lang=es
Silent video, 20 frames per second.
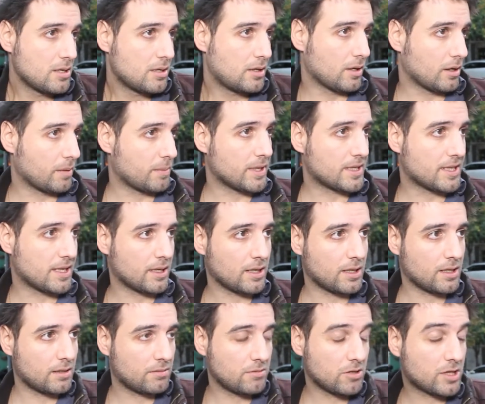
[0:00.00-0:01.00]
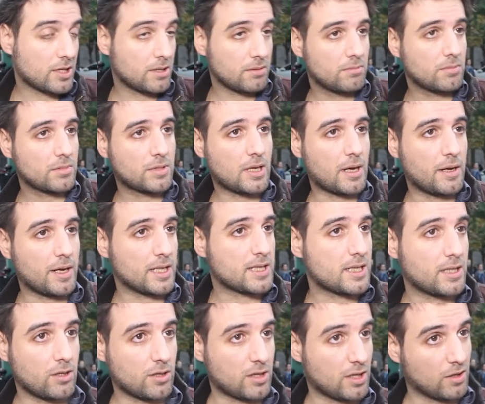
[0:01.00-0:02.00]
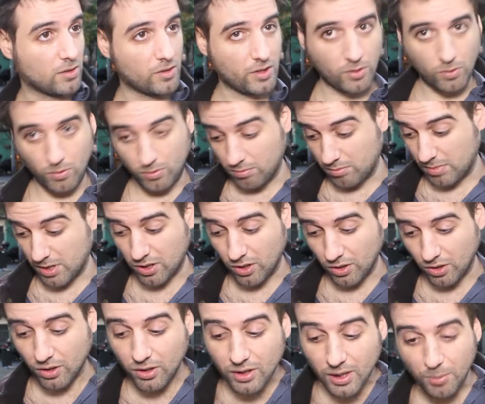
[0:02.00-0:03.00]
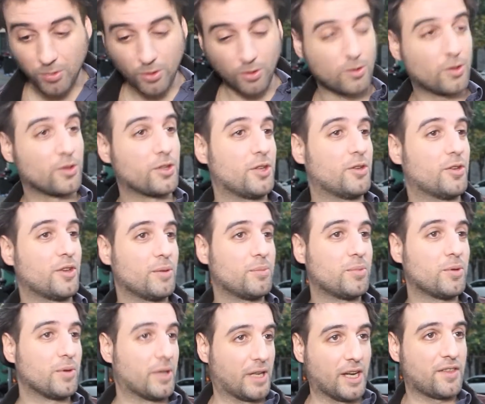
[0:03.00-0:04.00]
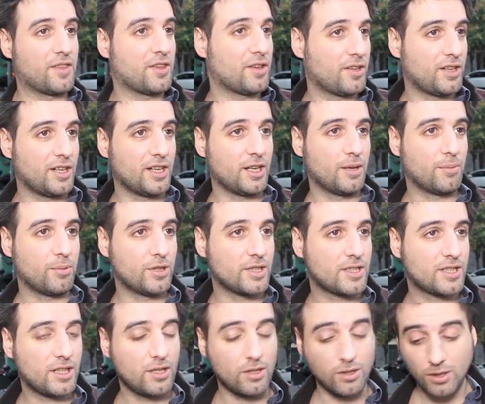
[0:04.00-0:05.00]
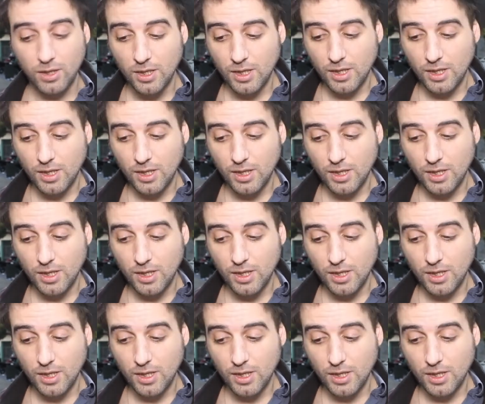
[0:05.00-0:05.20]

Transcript: Lo que me salga, no sé. La verdad es que no tengo ningún método tampoco continuo de publicación ni nada por el estilo.